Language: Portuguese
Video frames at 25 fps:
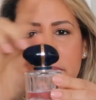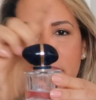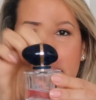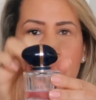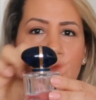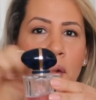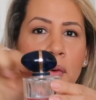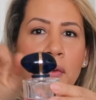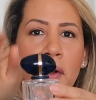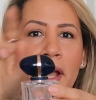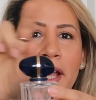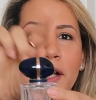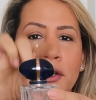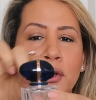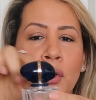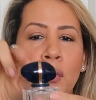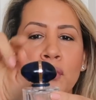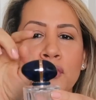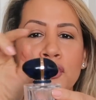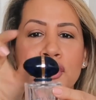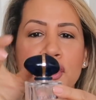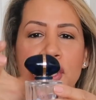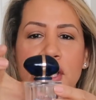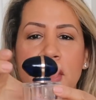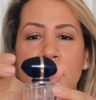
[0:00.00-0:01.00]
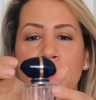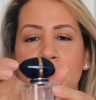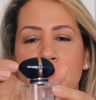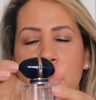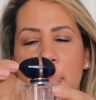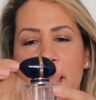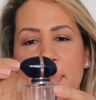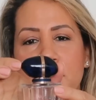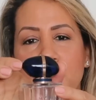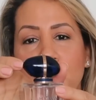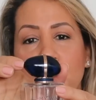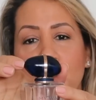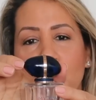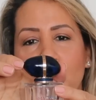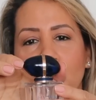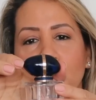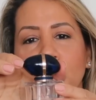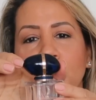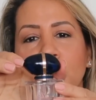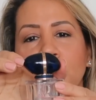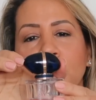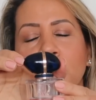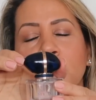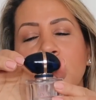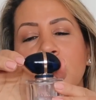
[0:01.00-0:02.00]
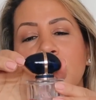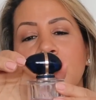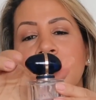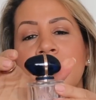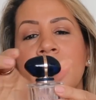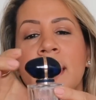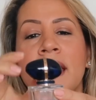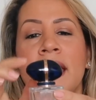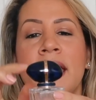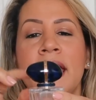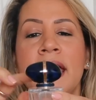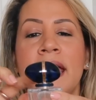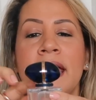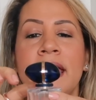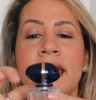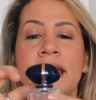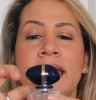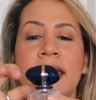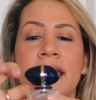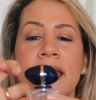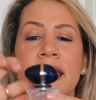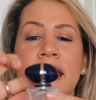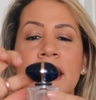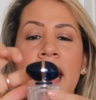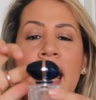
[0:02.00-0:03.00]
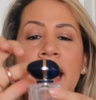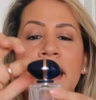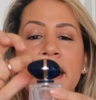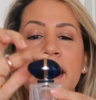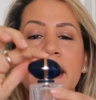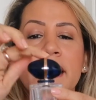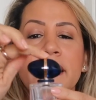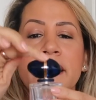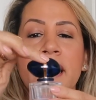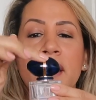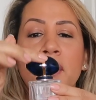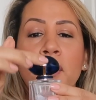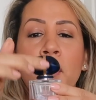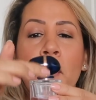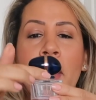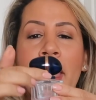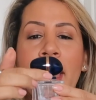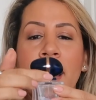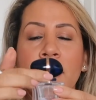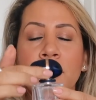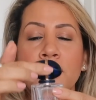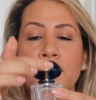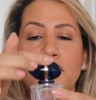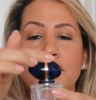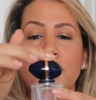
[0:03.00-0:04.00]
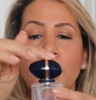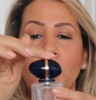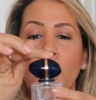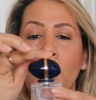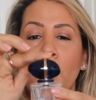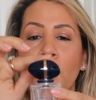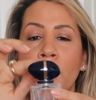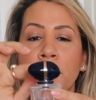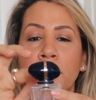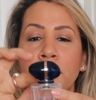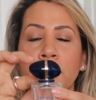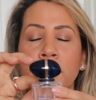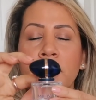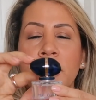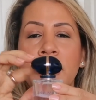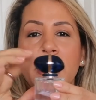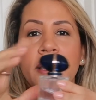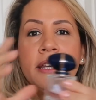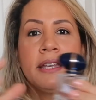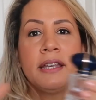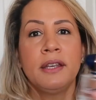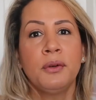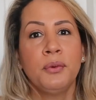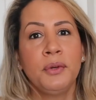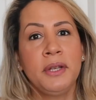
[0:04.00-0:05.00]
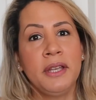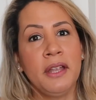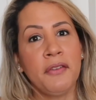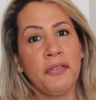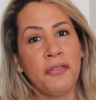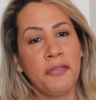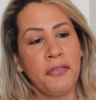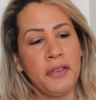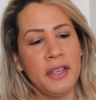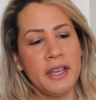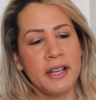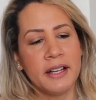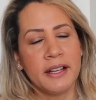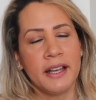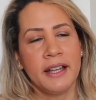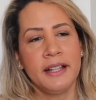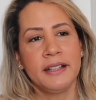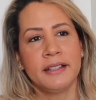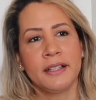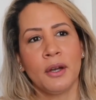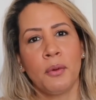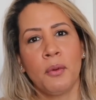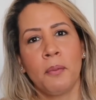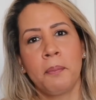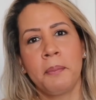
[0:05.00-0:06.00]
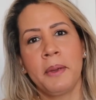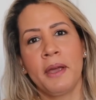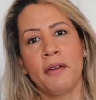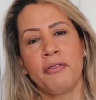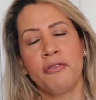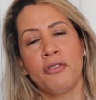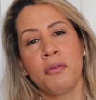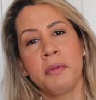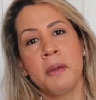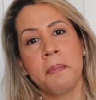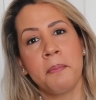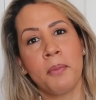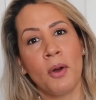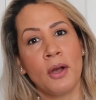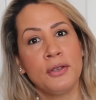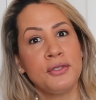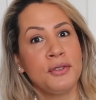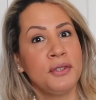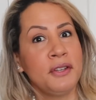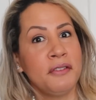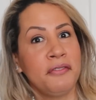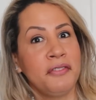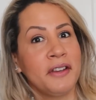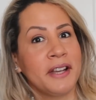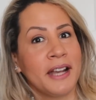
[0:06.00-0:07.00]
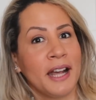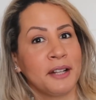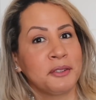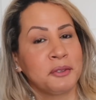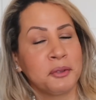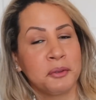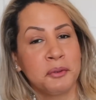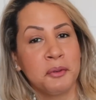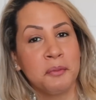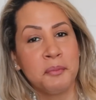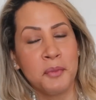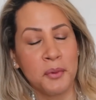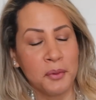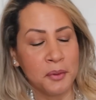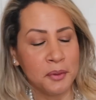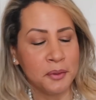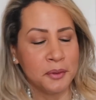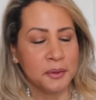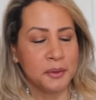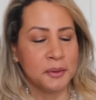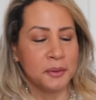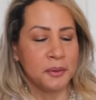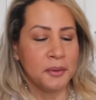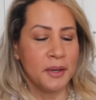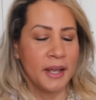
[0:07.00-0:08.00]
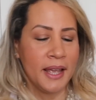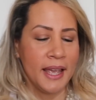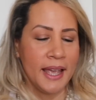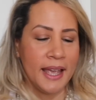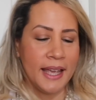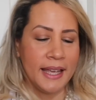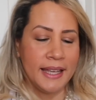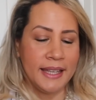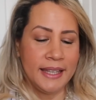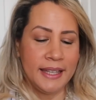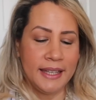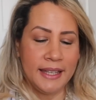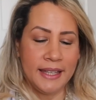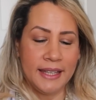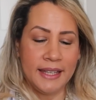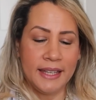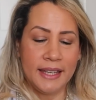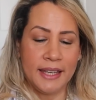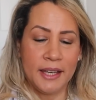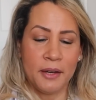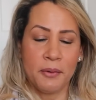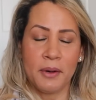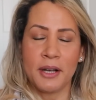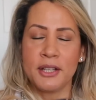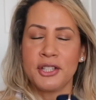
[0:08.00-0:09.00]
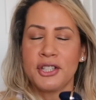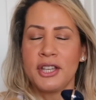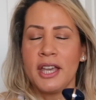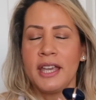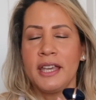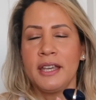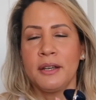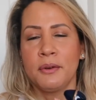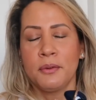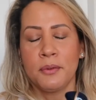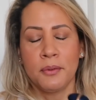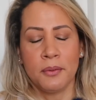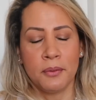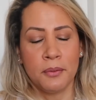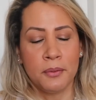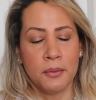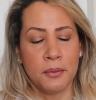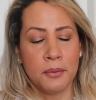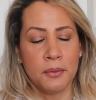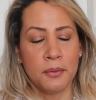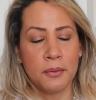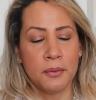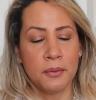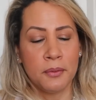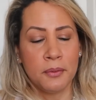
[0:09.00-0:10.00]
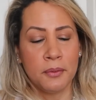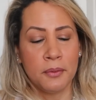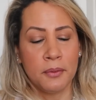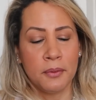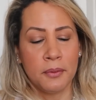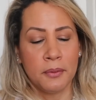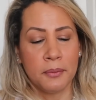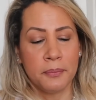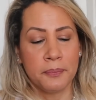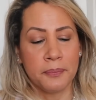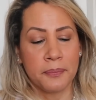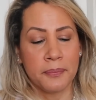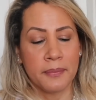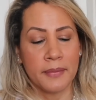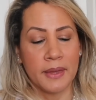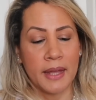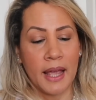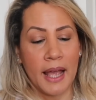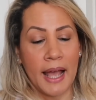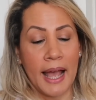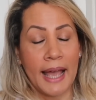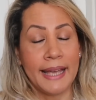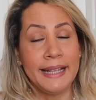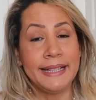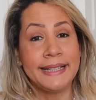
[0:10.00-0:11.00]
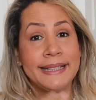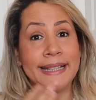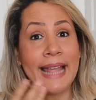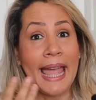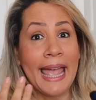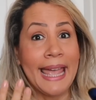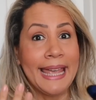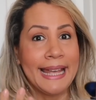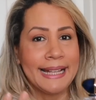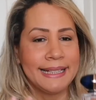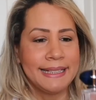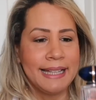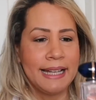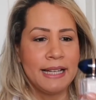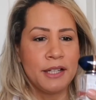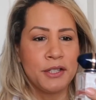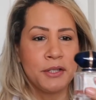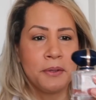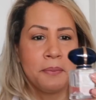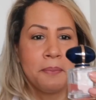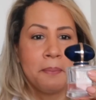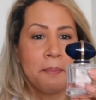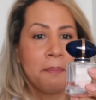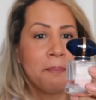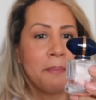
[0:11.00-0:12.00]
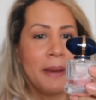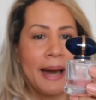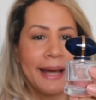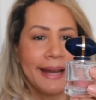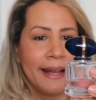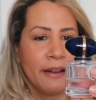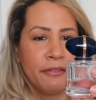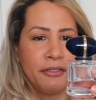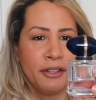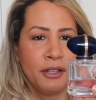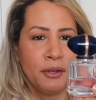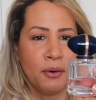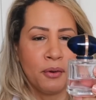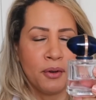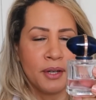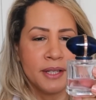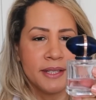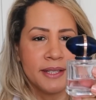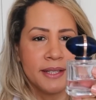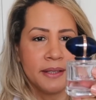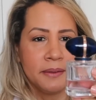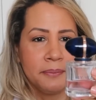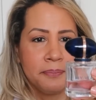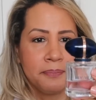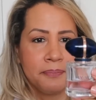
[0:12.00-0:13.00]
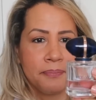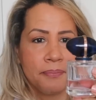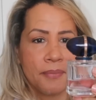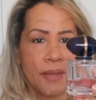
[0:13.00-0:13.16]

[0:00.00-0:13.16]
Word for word: Não redondinho, mas o um mundo. E aqui tem um elo de ouro que unifica, então o perfume pode unificar todo mundo. E eu achei o, o, a ideia deles maravilhosa.